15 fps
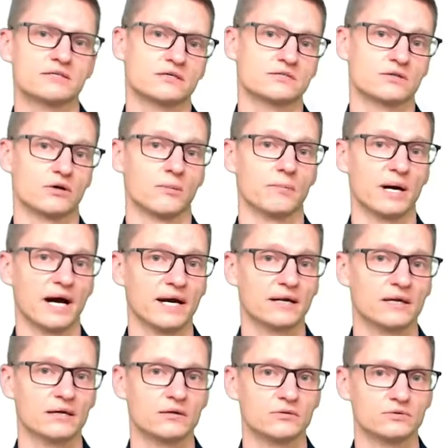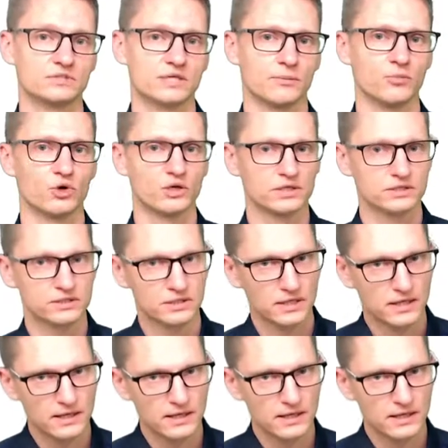dass ein Compiler uns ermöglicht,